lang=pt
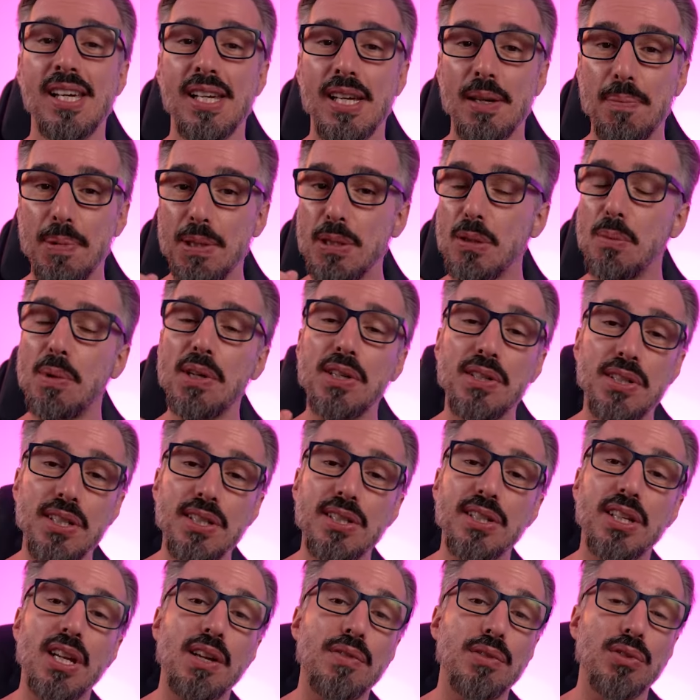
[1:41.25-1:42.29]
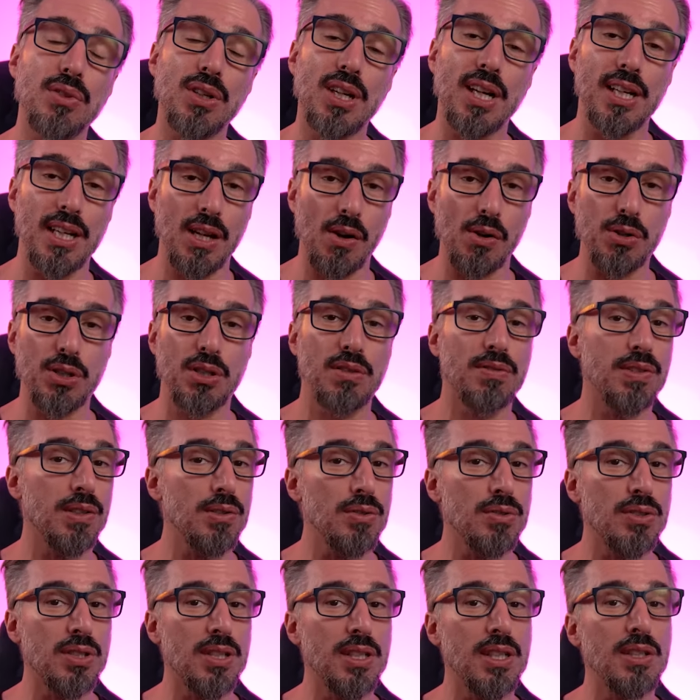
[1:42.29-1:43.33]
E principalmente se inscreva no canal ativando
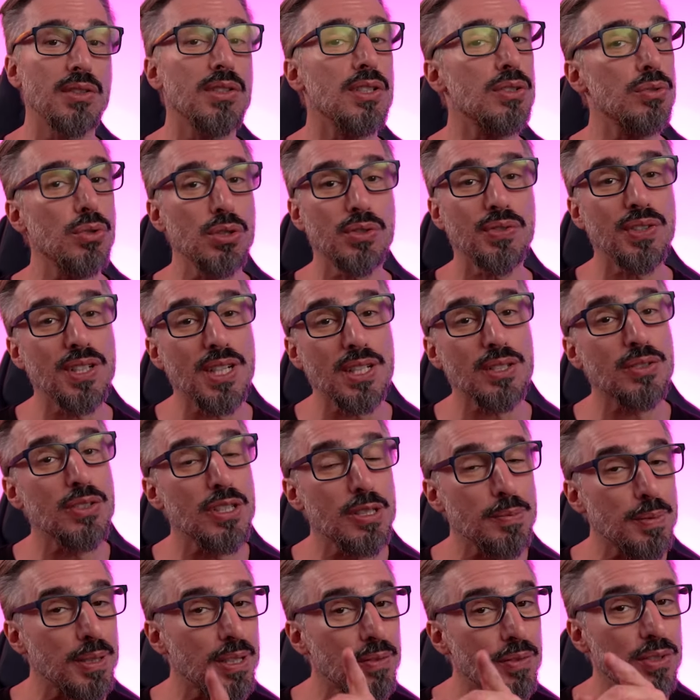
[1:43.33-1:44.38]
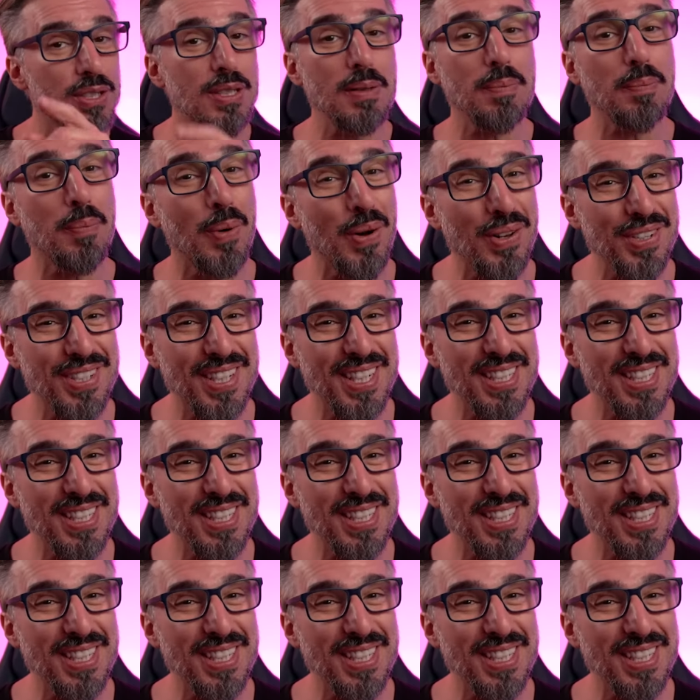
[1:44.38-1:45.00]
o sininho das notificações para que você possa